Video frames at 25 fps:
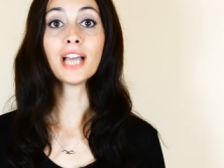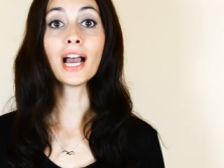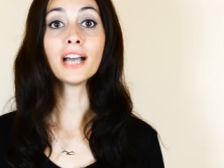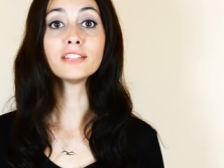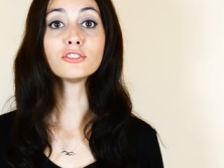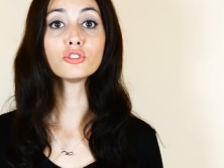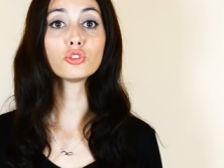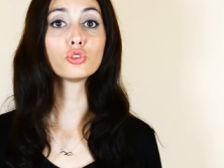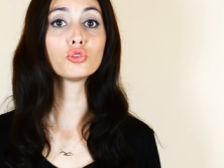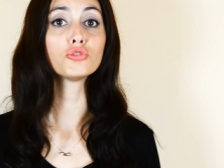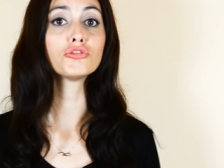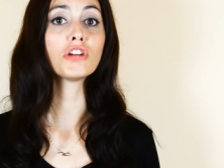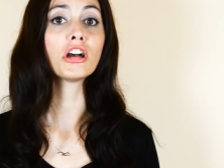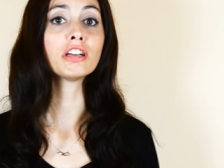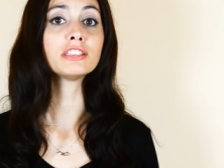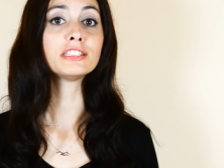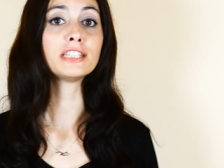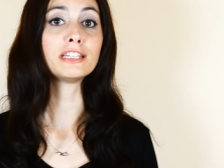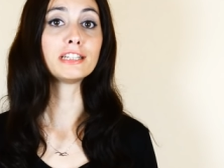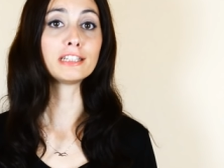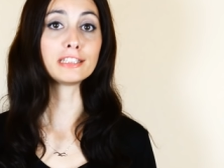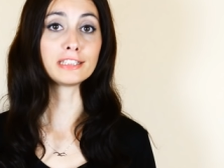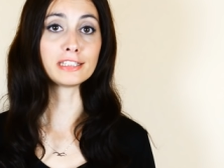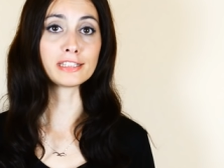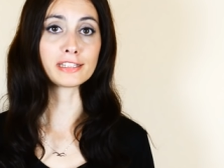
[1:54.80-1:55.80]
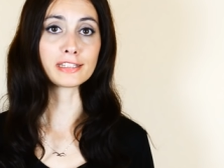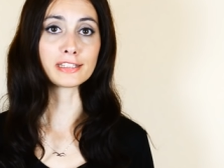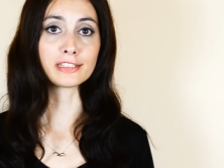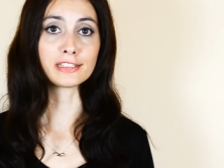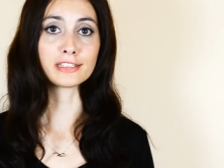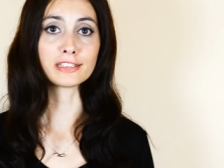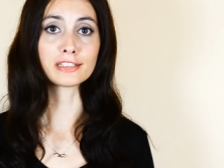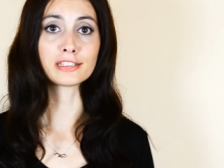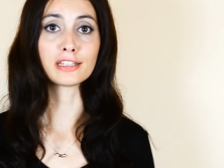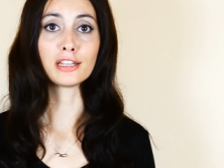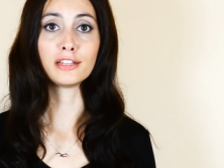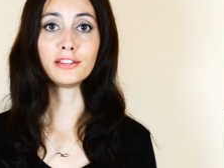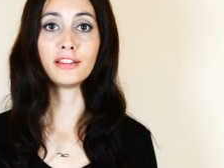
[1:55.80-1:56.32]
Yani şu an
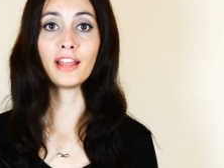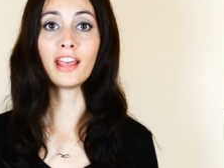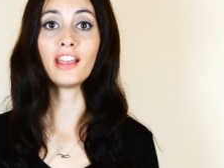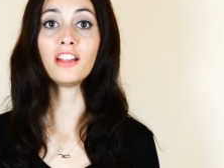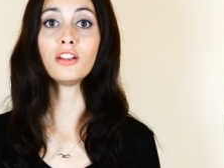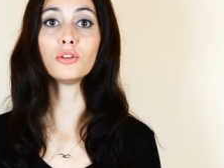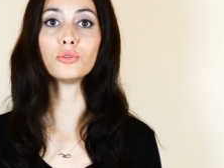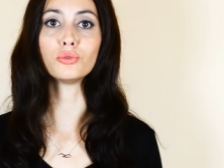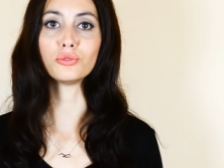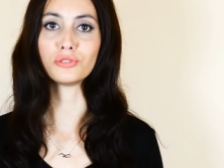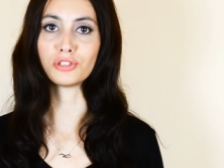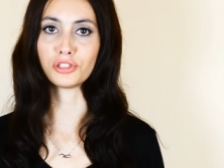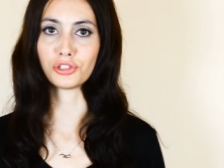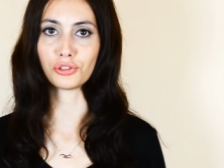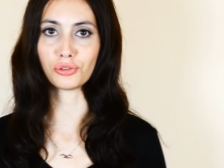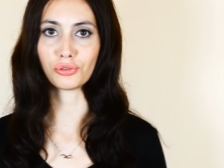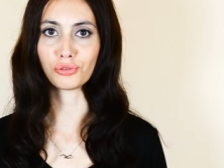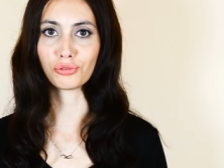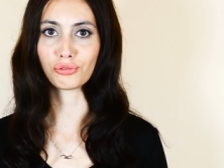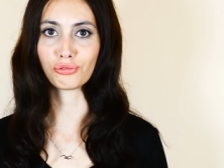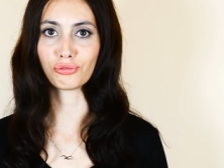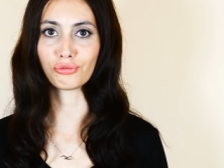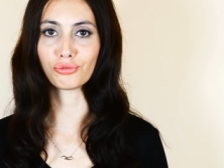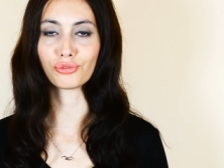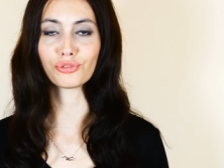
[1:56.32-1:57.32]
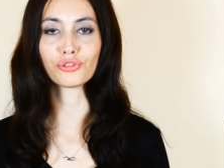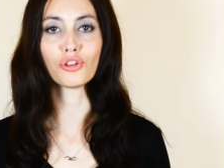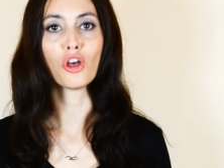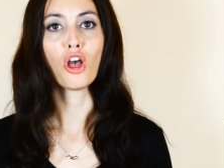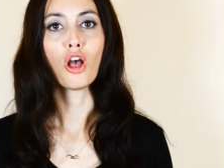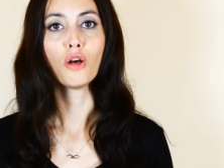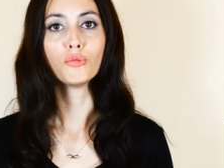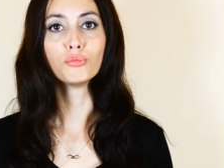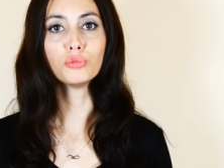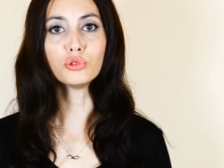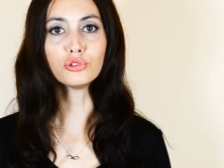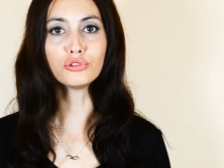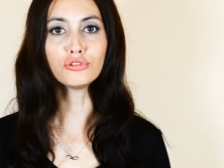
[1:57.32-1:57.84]
neredesiniz? Neyle uğraşıyorsunuz?
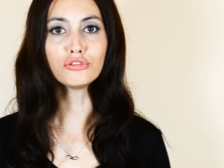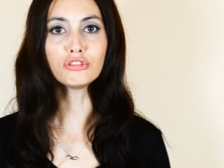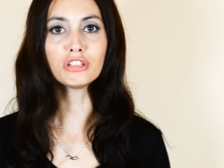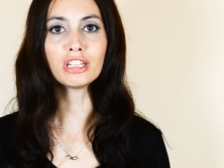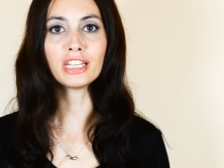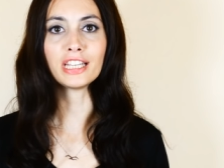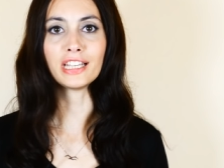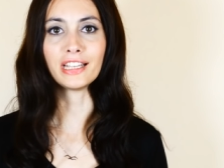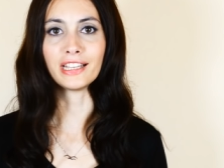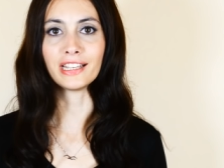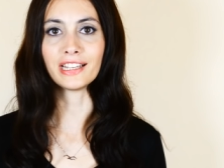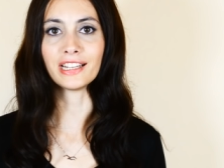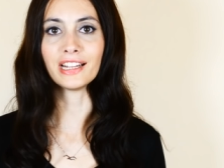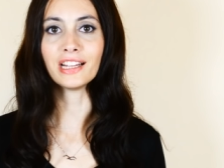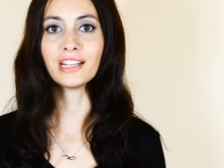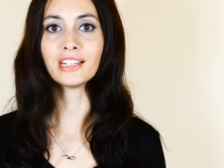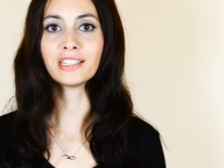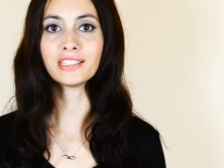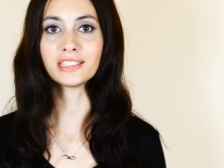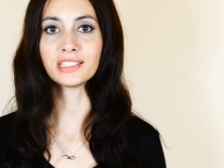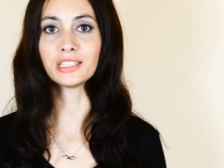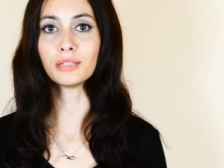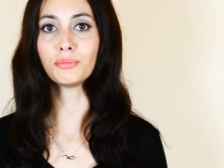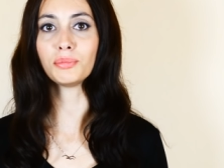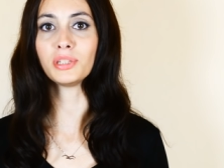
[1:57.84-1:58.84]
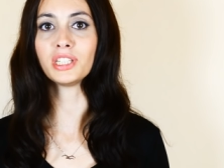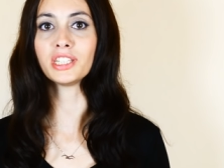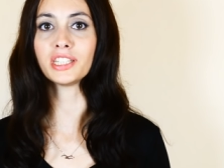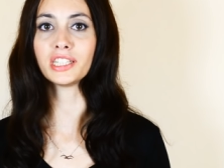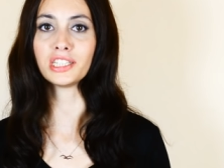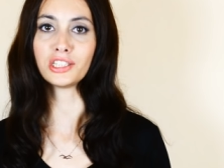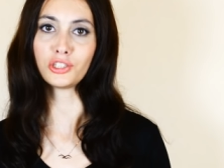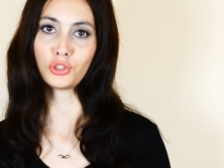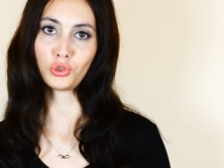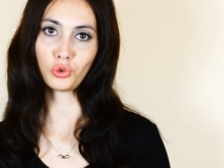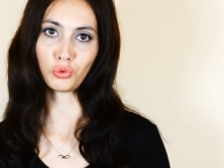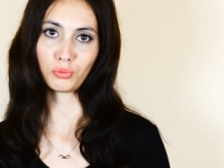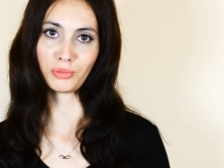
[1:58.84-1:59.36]
Bununla ilgili kısa bir
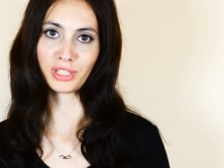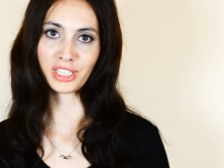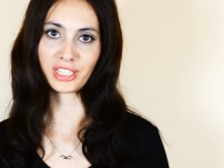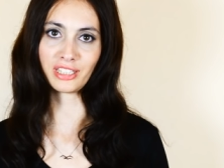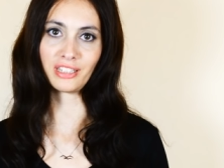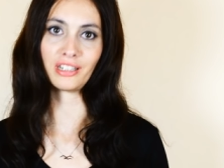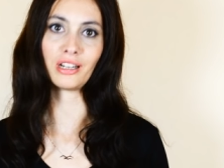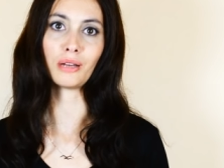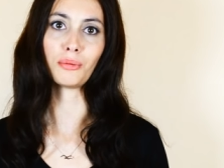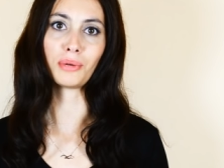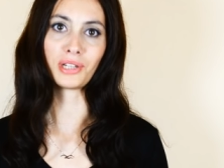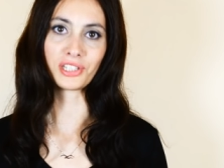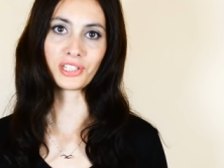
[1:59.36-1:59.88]
giriş cümlesiyle